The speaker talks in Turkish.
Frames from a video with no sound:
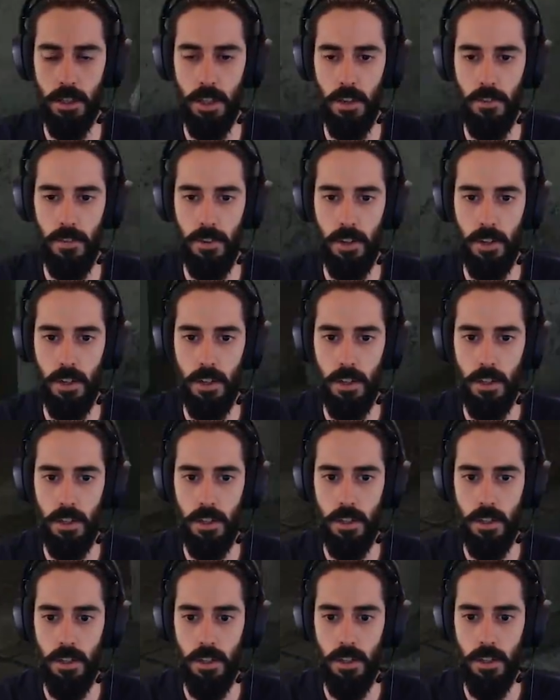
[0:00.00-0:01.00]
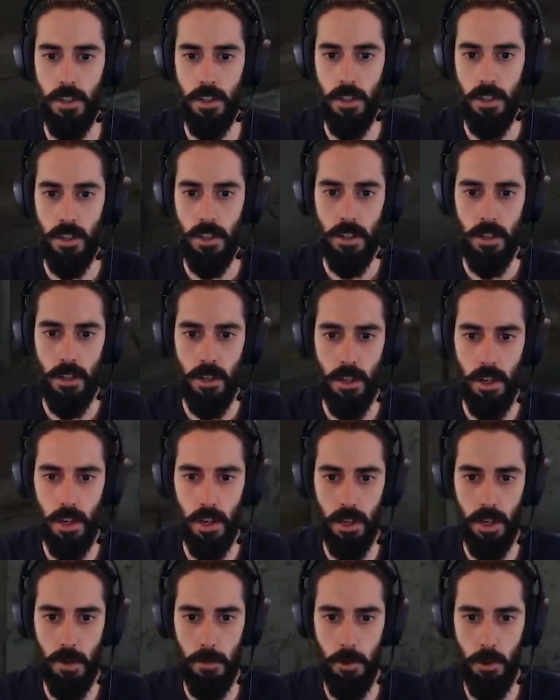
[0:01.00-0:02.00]
ama
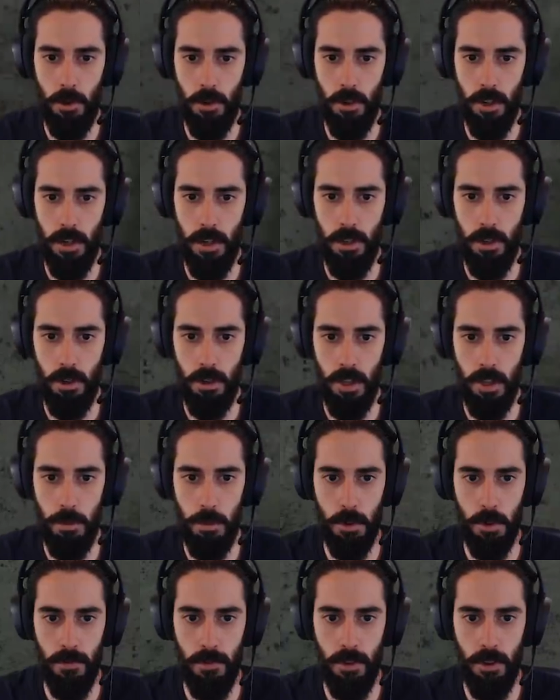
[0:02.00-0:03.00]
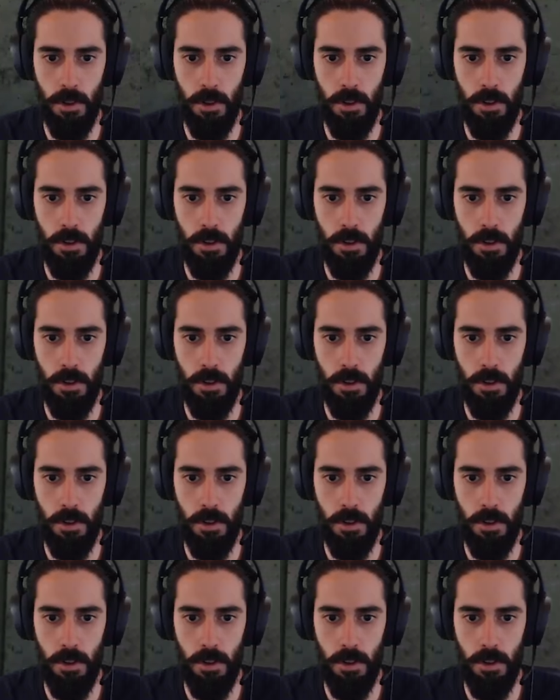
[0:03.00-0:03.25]
arkamı kolay reload yapıyorum diyor.